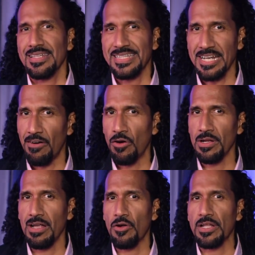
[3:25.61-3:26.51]

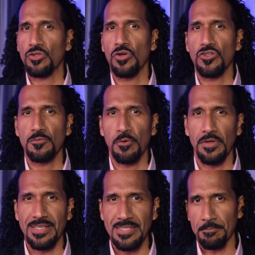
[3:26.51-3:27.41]
trabajo en laboratorios,
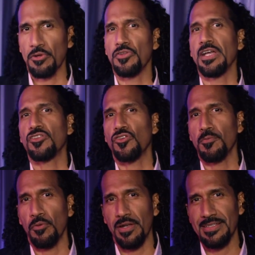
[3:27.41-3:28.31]
poder hacer
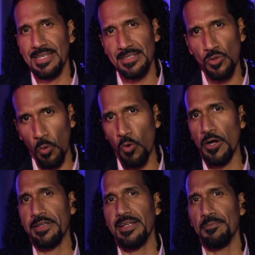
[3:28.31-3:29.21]
proyectos, poder hacer
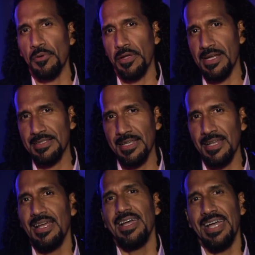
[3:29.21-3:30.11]
coworking, poder
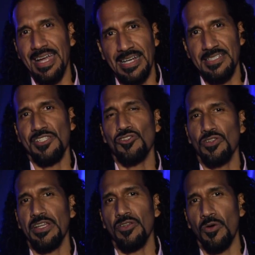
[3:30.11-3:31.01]
hacer
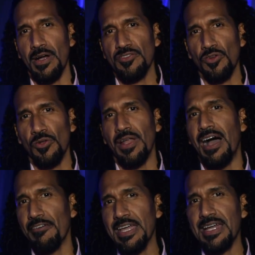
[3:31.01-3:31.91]
ejercicios de innovación
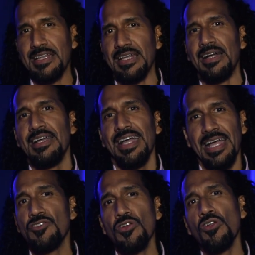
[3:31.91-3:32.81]
abierta.
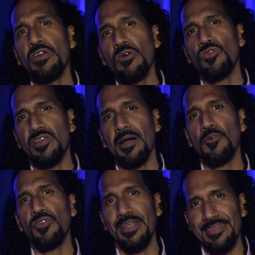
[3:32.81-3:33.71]
Eso es lo que
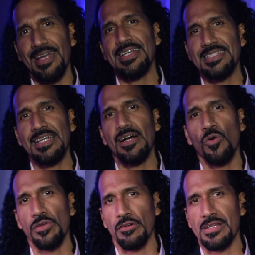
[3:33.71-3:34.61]
buscamos que sea esta
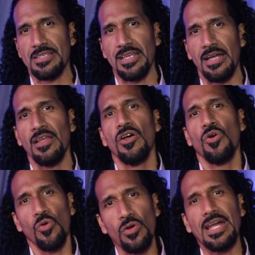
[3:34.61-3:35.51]
universidad.
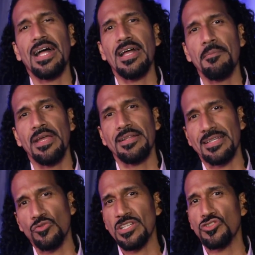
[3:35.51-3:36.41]
Un gran
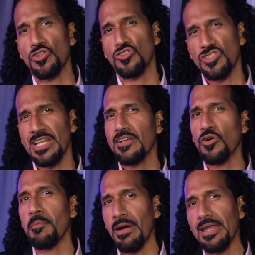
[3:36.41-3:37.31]
ambiente, es nuestro
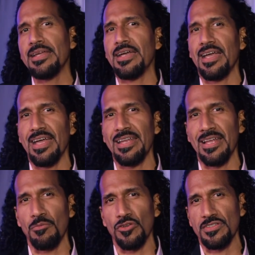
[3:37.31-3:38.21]
Silicon Valley en
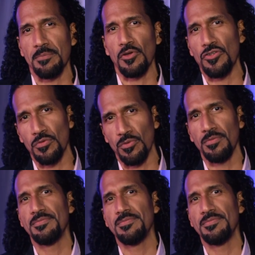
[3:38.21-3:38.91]
el municipio de Yumbo.